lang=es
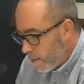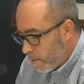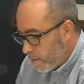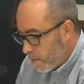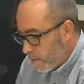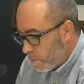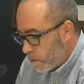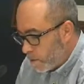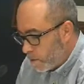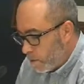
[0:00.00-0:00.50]

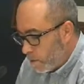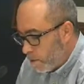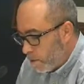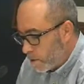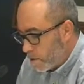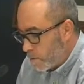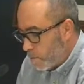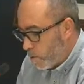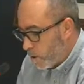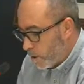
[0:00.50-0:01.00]
Por todo lo
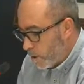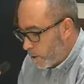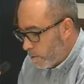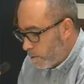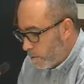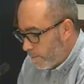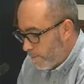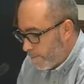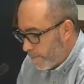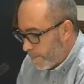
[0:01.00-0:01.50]

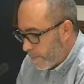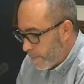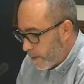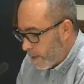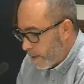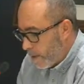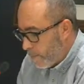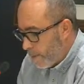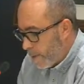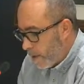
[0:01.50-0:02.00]
expuesto,
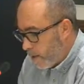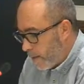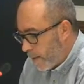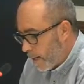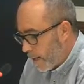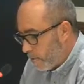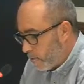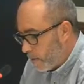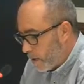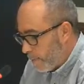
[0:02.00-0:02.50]
el Pleno del
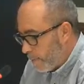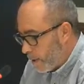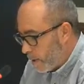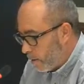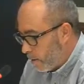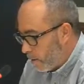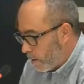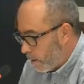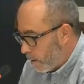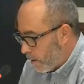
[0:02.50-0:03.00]

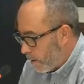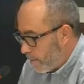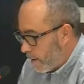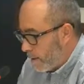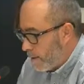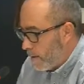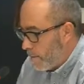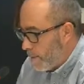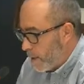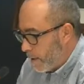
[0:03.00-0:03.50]
Ayuntamiento de Riva
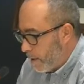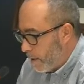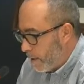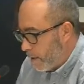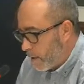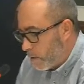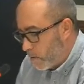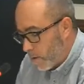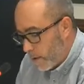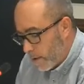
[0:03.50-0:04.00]
Madrid
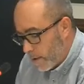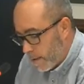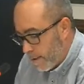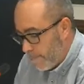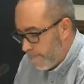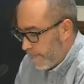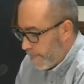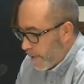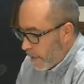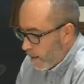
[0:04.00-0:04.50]
acuerda
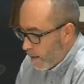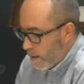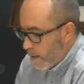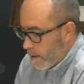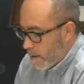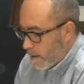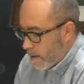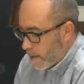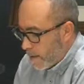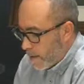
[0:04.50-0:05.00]

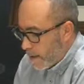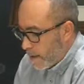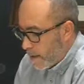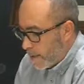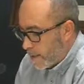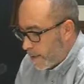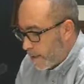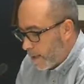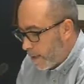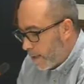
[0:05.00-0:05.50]

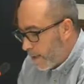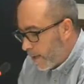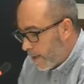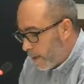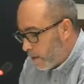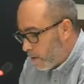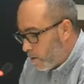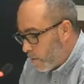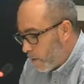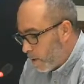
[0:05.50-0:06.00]
exigir a
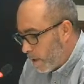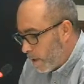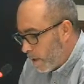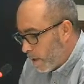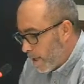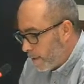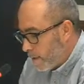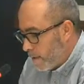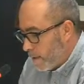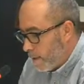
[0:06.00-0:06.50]
la
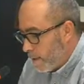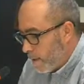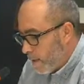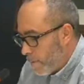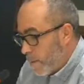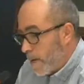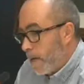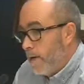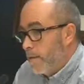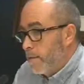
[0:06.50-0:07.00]
comunidad
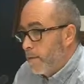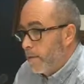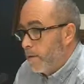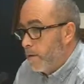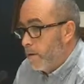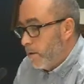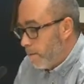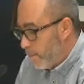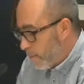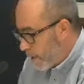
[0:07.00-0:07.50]
la
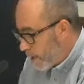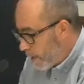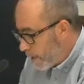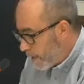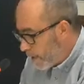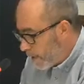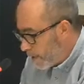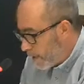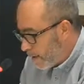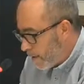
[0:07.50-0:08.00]
paralización
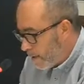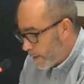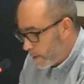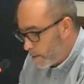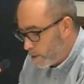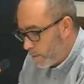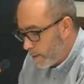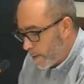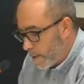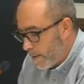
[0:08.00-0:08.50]
inmediata de
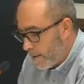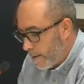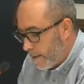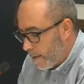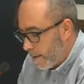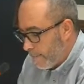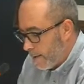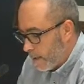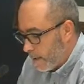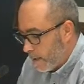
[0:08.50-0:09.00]
las obras de
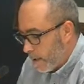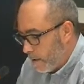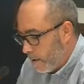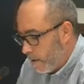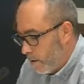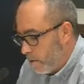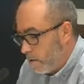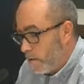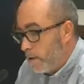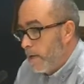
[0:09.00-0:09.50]

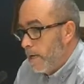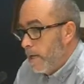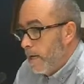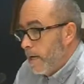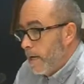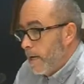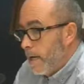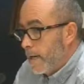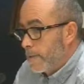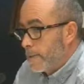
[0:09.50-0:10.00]
rehabilitación
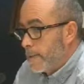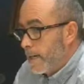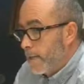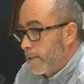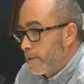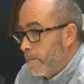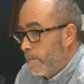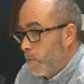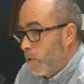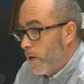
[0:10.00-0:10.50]
hasta que
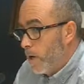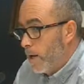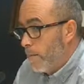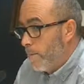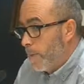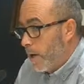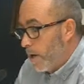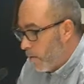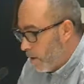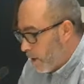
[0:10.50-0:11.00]
se
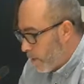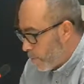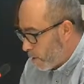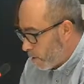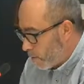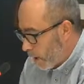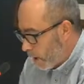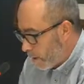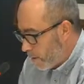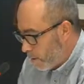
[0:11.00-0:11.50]
pongan bajo la
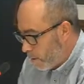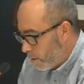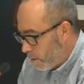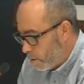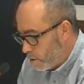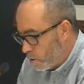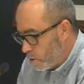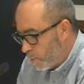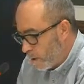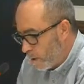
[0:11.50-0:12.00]
protección
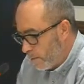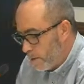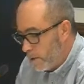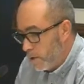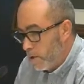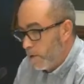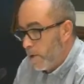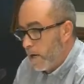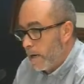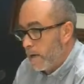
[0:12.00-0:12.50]
y
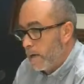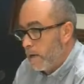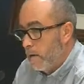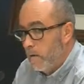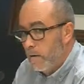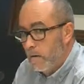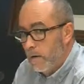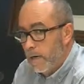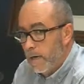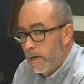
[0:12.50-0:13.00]
supervisión
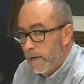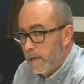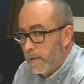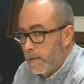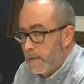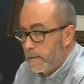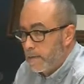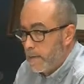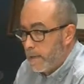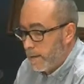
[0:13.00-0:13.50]
arqueológica
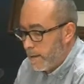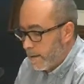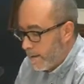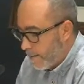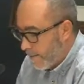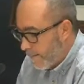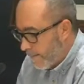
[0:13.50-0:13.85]
necesaria.